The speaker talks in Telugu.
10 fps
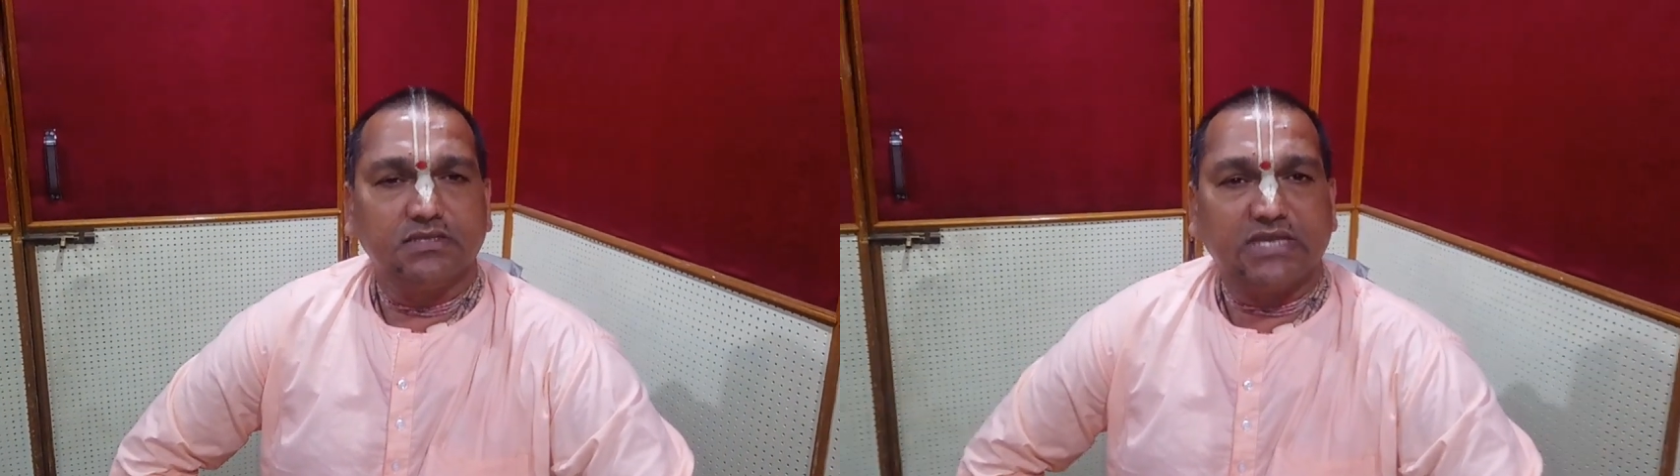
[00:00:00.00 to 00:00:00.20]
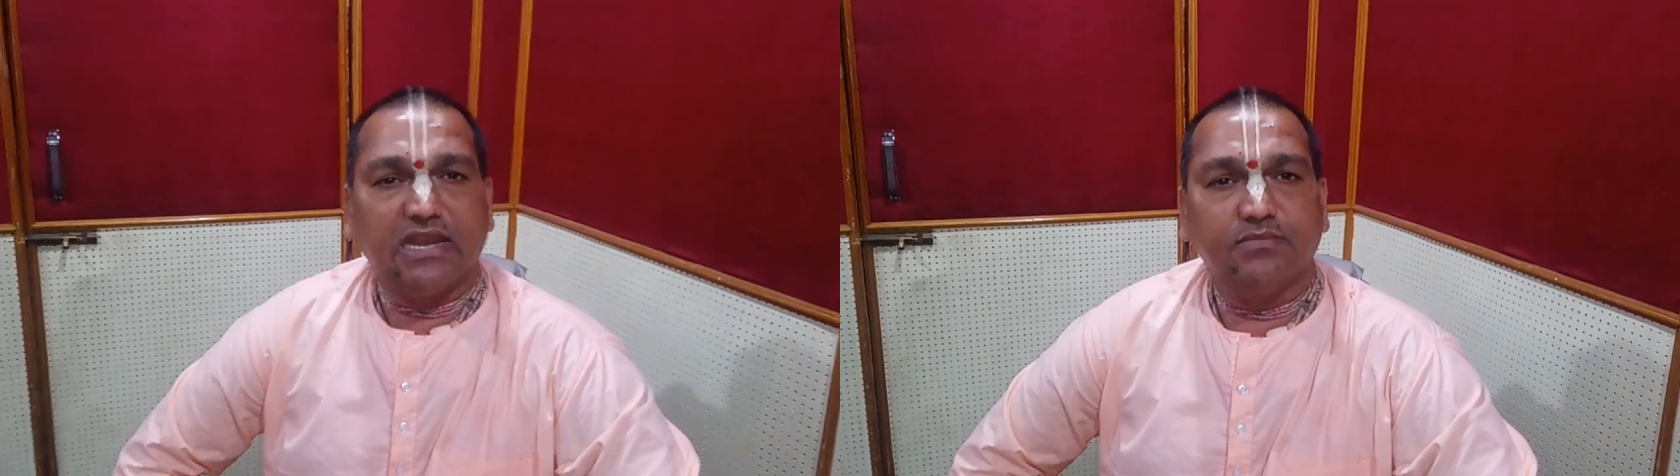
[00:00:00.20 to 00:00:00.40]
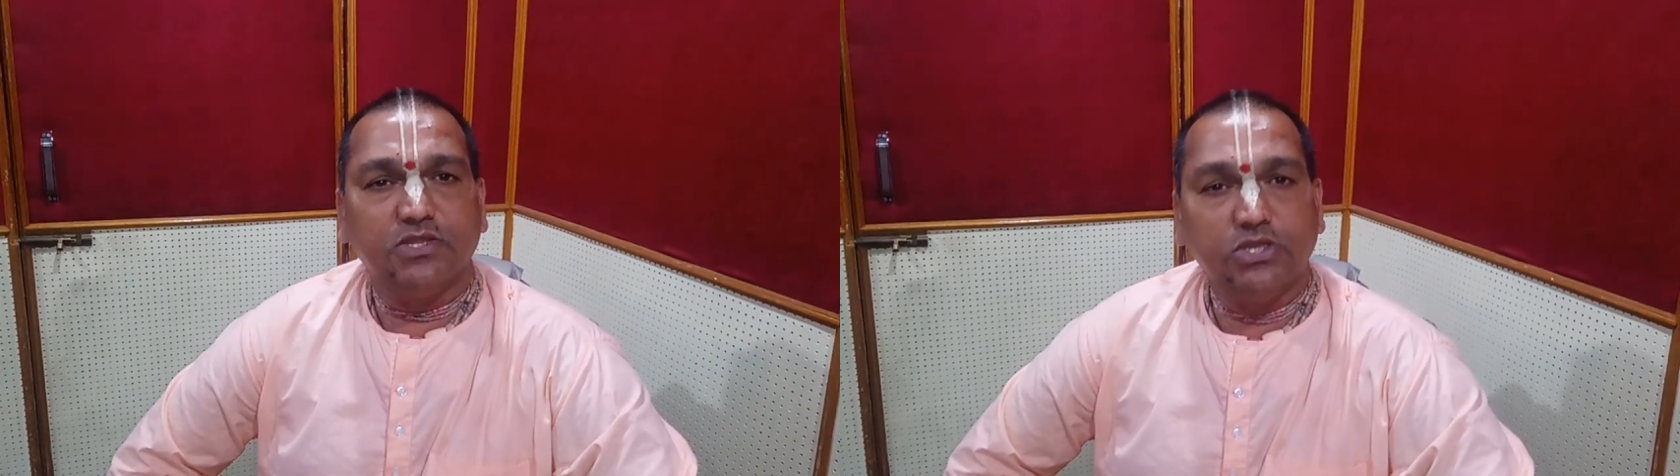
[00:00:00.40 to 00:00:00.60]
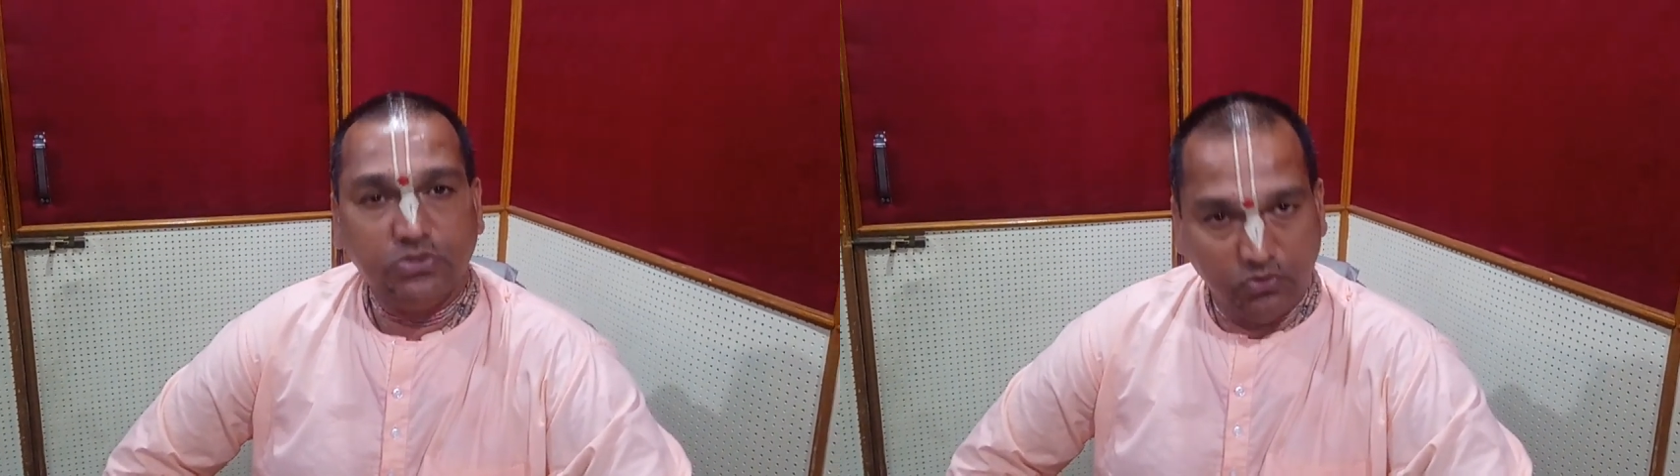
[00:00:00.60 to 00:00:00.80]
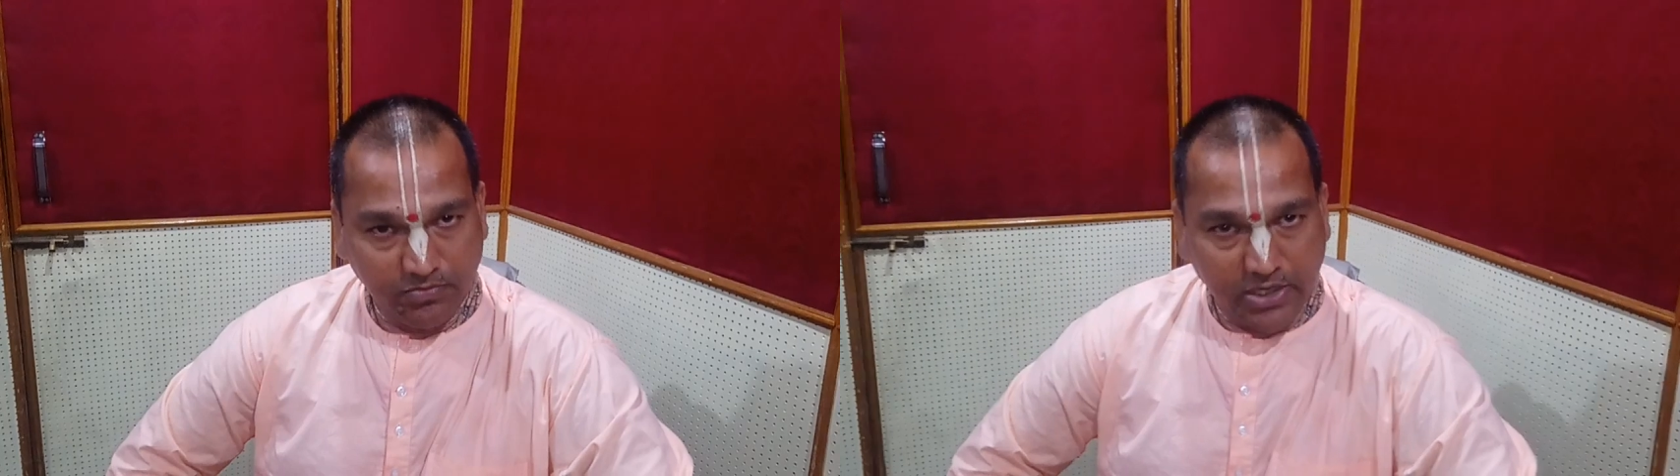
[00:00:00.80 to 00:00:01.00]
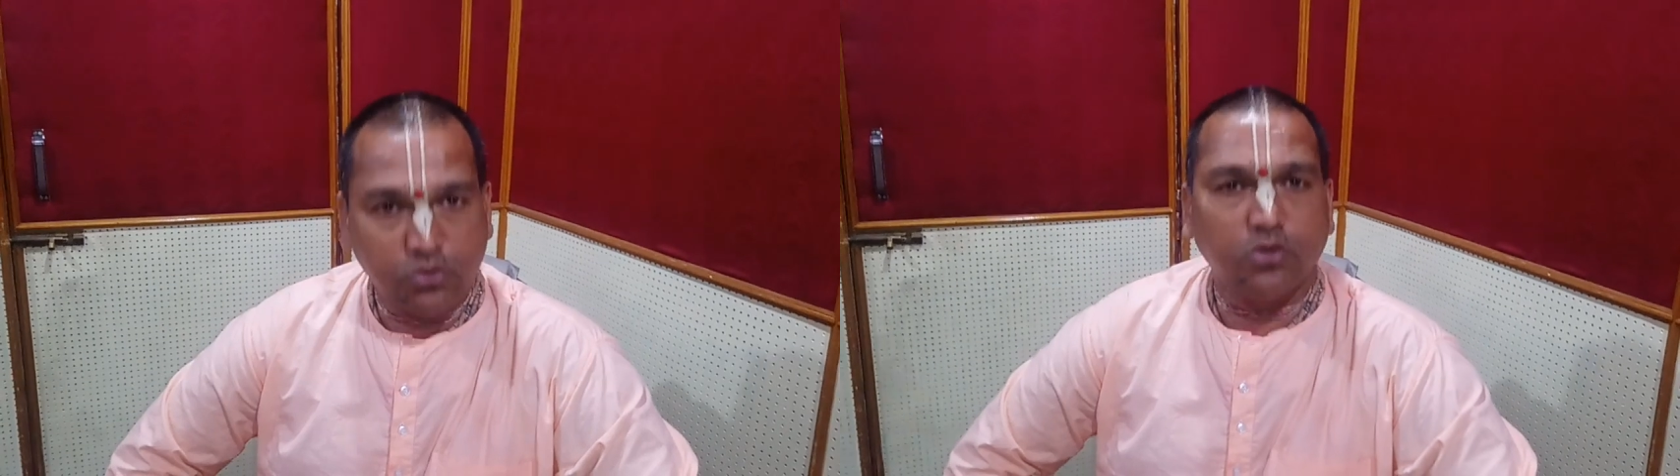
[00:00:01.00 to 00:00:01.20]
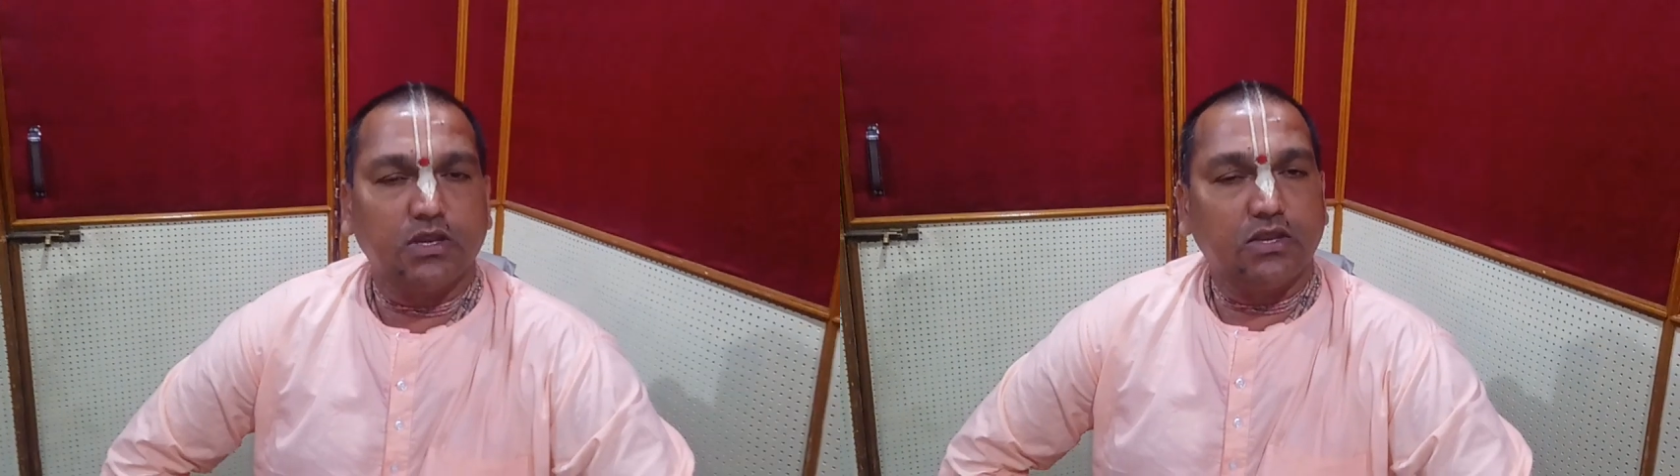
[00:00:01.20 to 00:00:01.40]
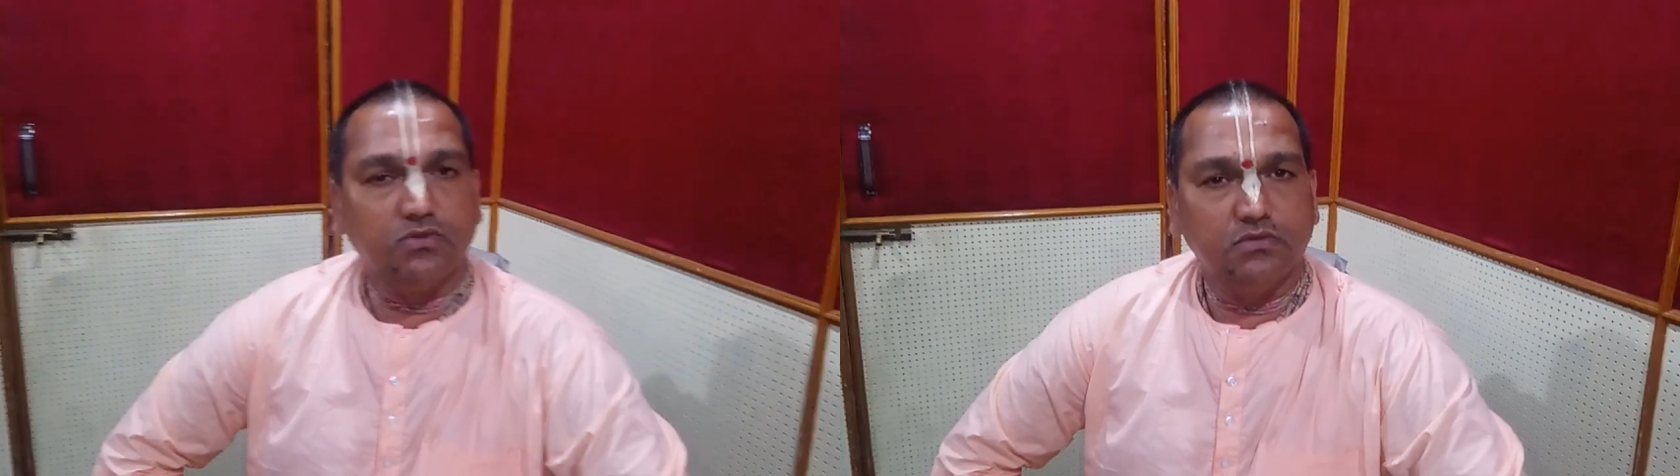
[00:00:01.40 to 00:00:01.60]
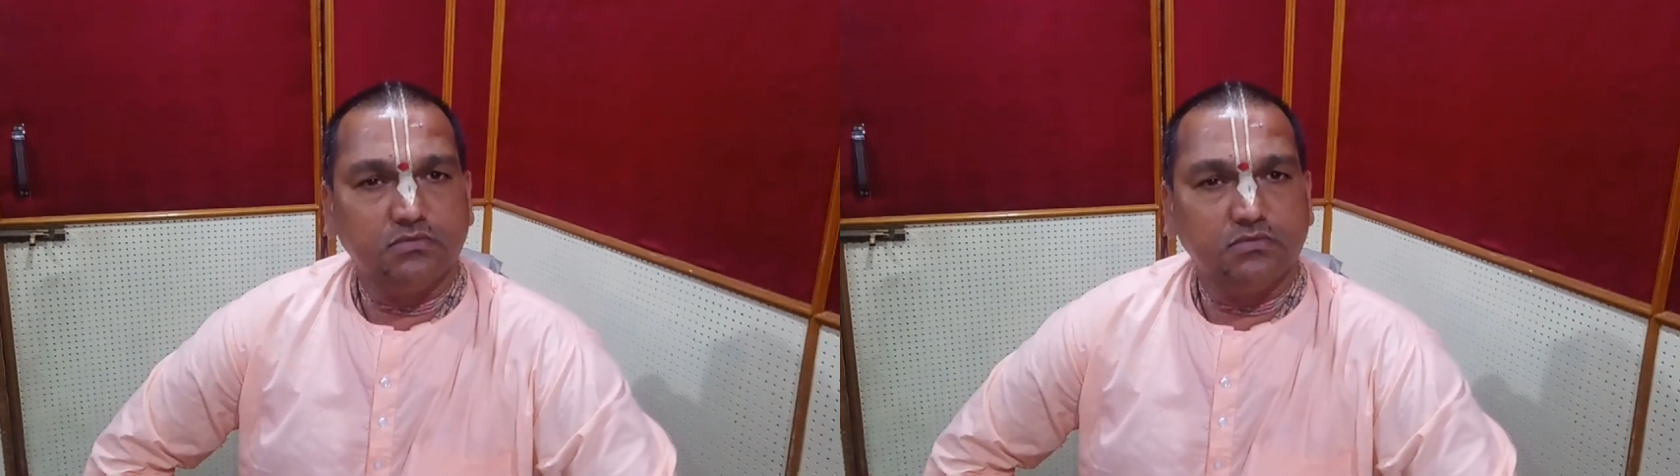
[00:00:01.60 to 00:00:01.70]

చాలామంది హిందువులు మేల్కొన్నారు